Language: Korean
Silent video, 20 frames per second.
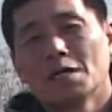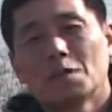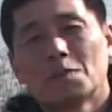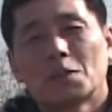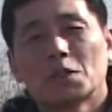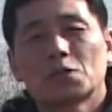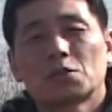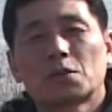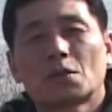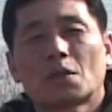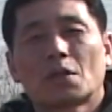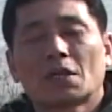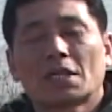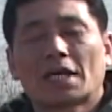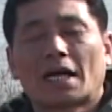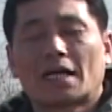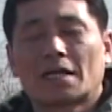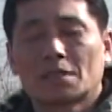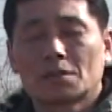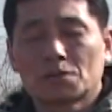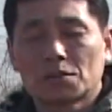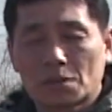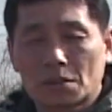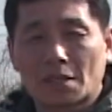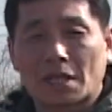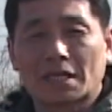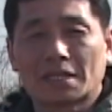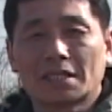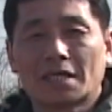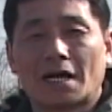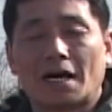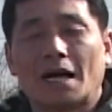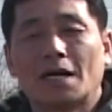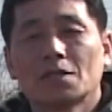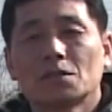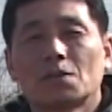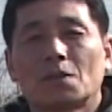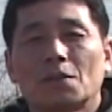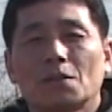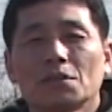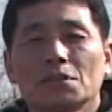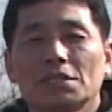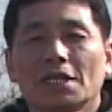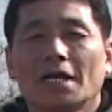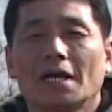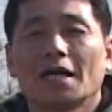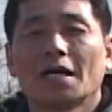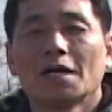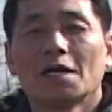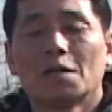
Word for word: 뭐 수로, 다 수로라든가 소류지,